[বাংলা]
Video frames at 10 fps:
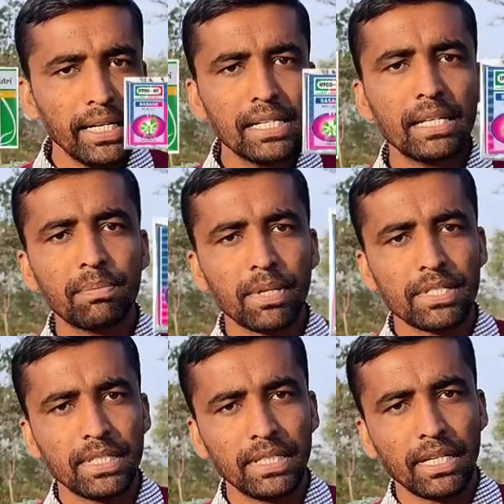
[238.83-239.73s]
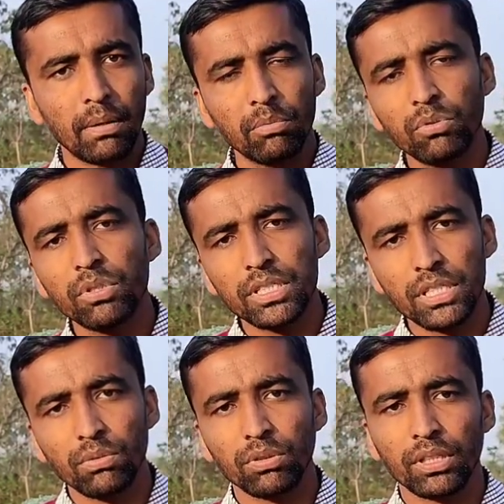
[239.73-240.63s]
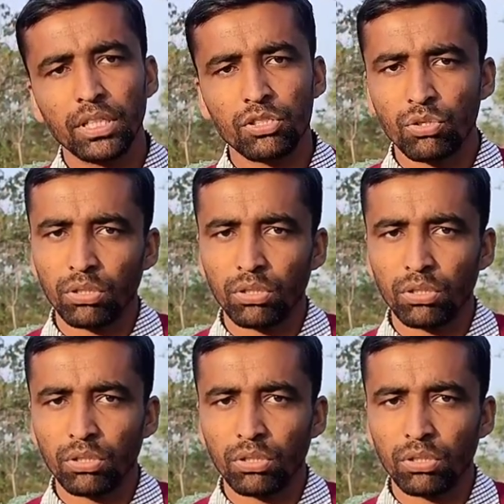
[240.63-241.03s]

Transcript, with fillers: এইট্টি পারসেন্ট ডাব্লিউডিজি গোত্রের